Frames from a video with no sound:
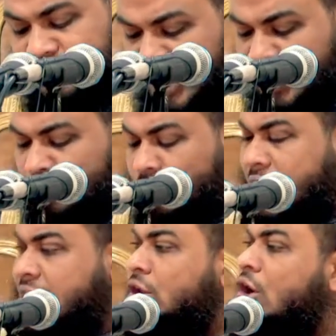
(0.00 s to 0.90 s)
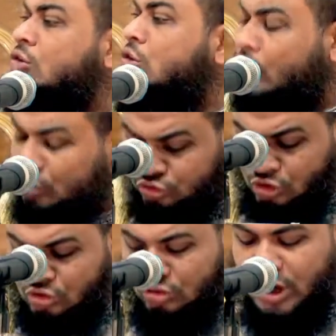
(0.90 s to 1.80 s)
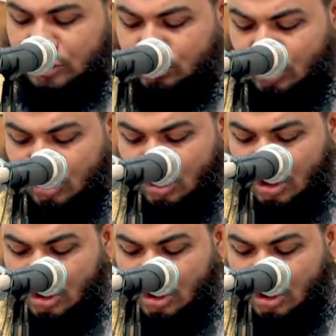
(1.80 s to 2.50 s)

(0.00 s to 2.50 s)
সেহেতু এই লক্ষ্য অর্জন করার জন্য